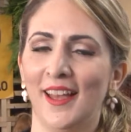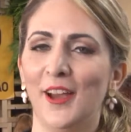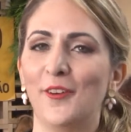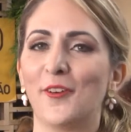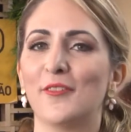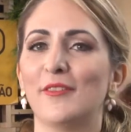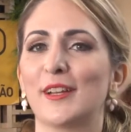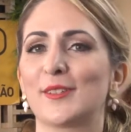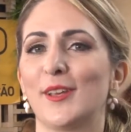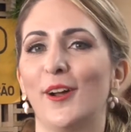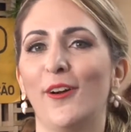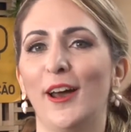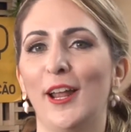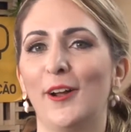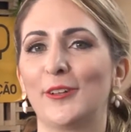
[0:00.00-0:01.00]
Eu converso
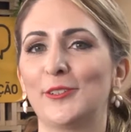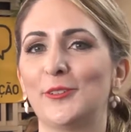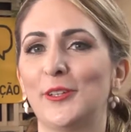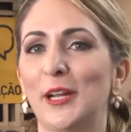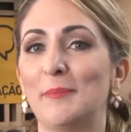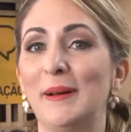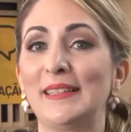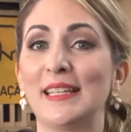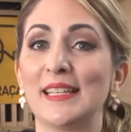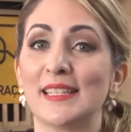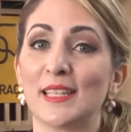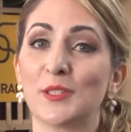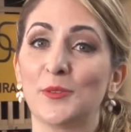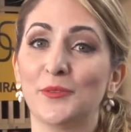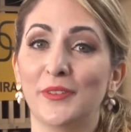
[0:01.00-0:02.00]
agora com a doutora Patrícia
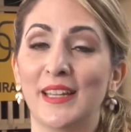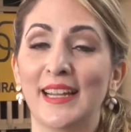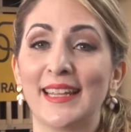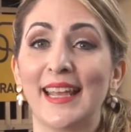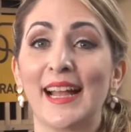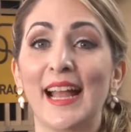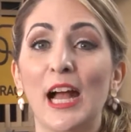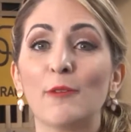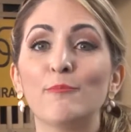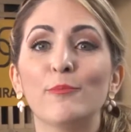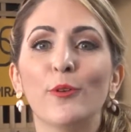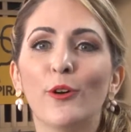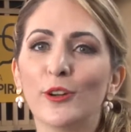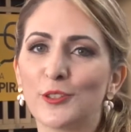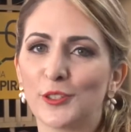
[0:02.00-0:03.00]
Silveira, que
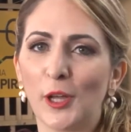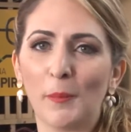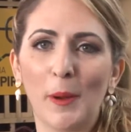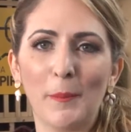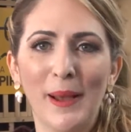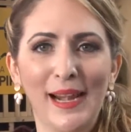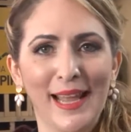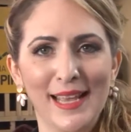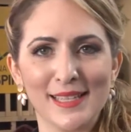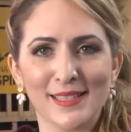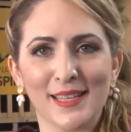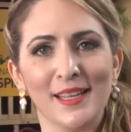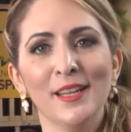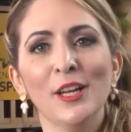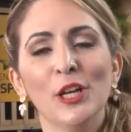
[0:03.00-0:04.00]
acabou de dar uma
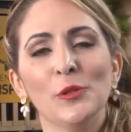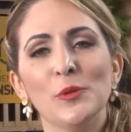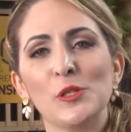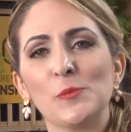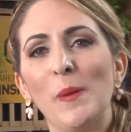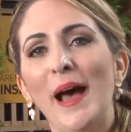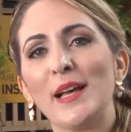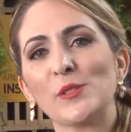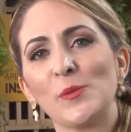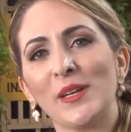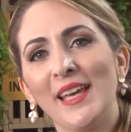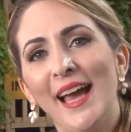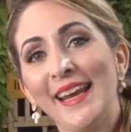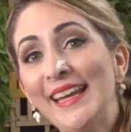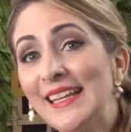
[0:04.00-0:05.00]
palestra no espaço
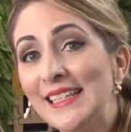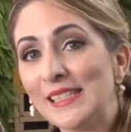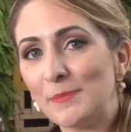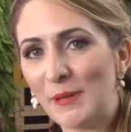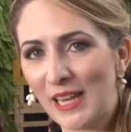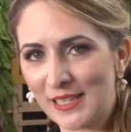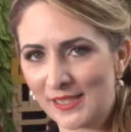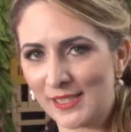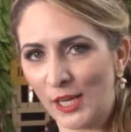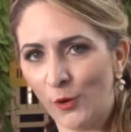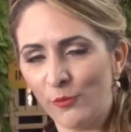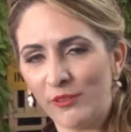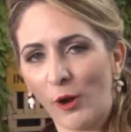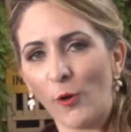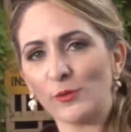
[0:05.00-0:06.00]
aqui, Arena
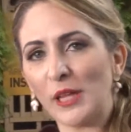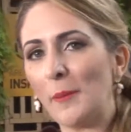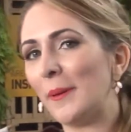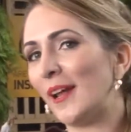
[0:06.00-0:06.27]
Inspiração. Vai contar